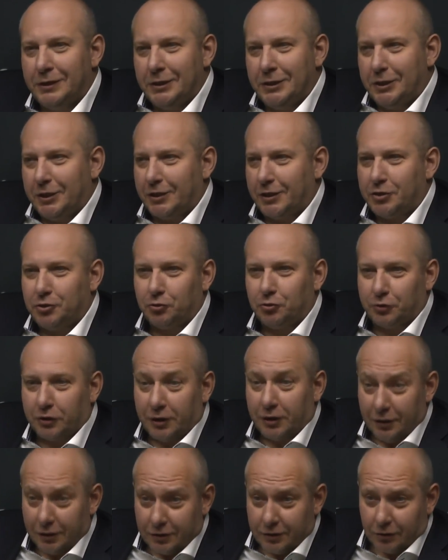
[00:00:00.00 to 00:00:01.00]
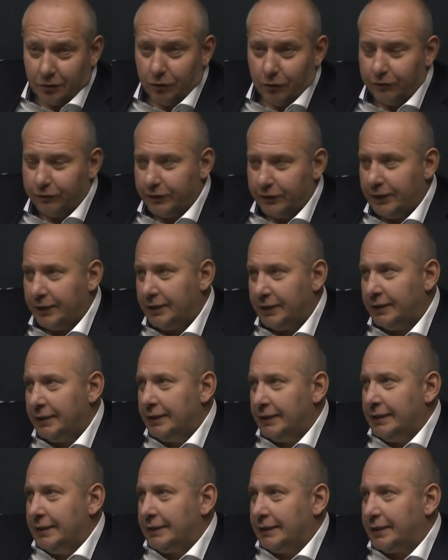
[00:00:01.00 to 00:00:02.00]
расчетных листков, да,
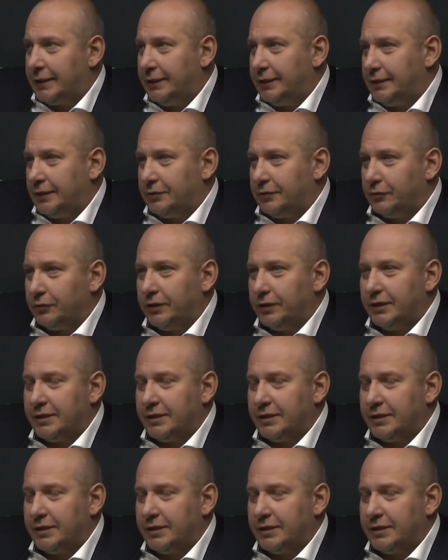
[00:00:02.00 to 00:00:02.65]
какие-то другие